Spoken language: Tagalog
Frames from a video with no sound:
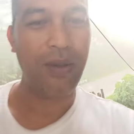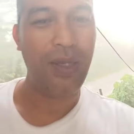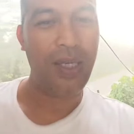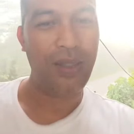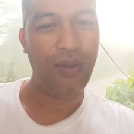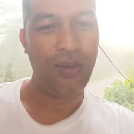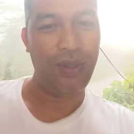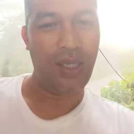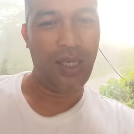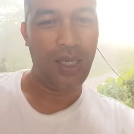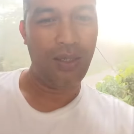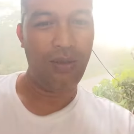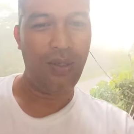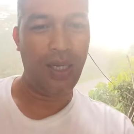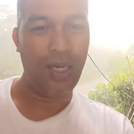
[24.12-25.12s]
kung ang usa
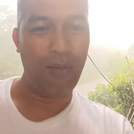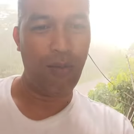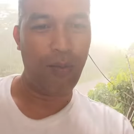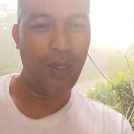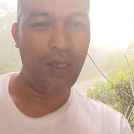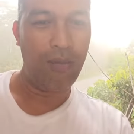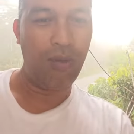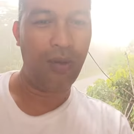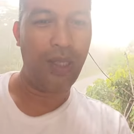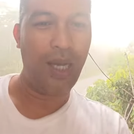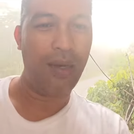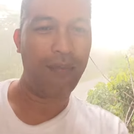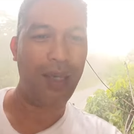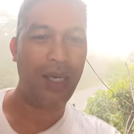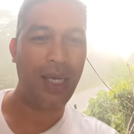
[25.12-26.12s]
ka lugar imong palibot
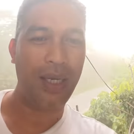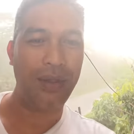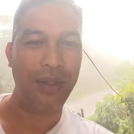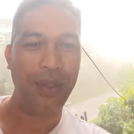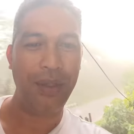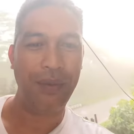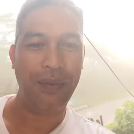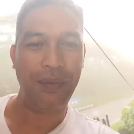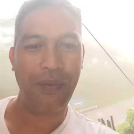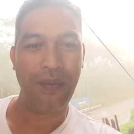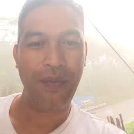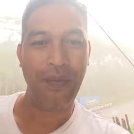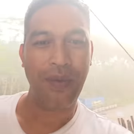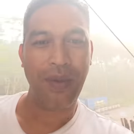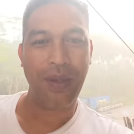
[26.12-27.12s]
dahan pagkahoy.
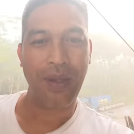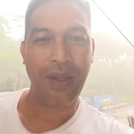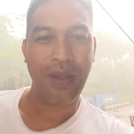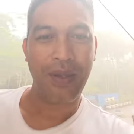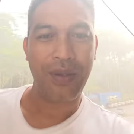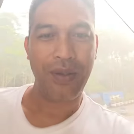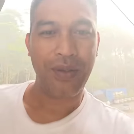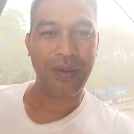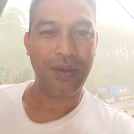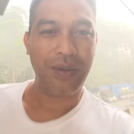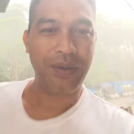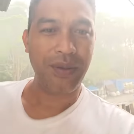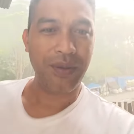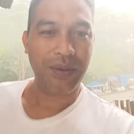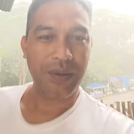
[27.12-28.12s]

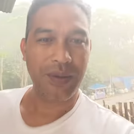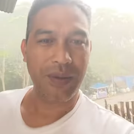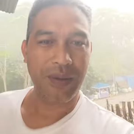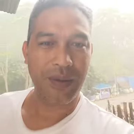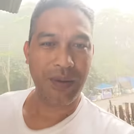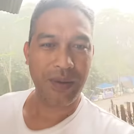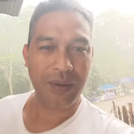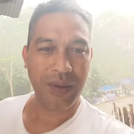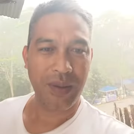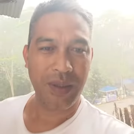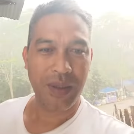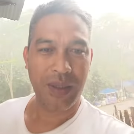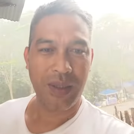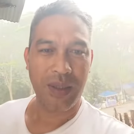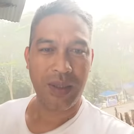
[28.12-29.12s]
So
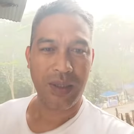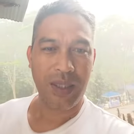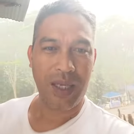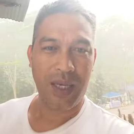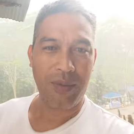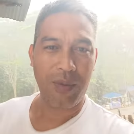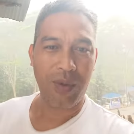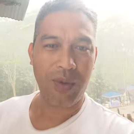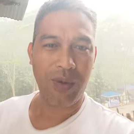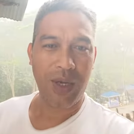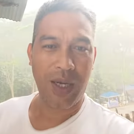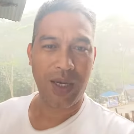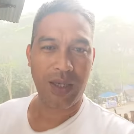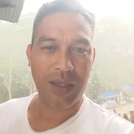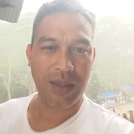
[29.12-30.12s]
sa among
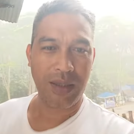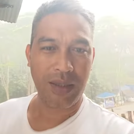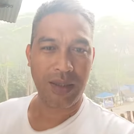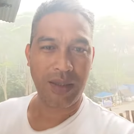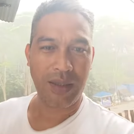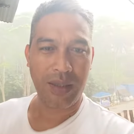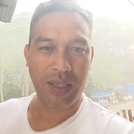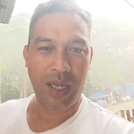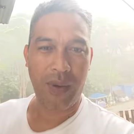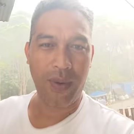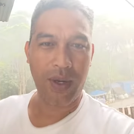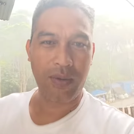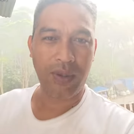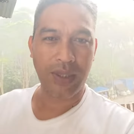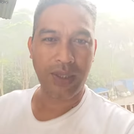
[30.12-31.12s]
lugar
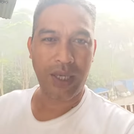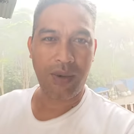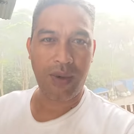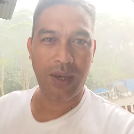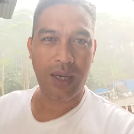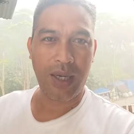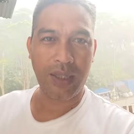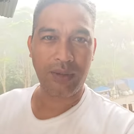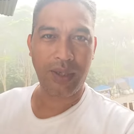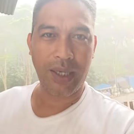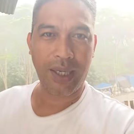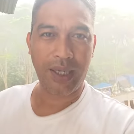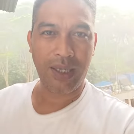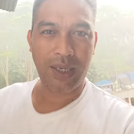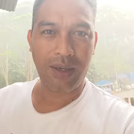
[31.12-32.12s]
nanawag akong asawa
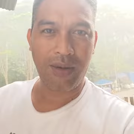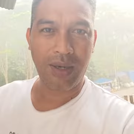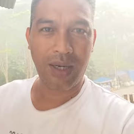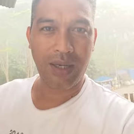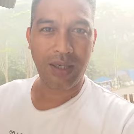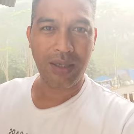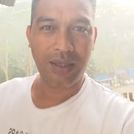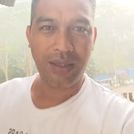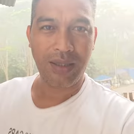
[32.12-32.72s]
tunay adlaw nga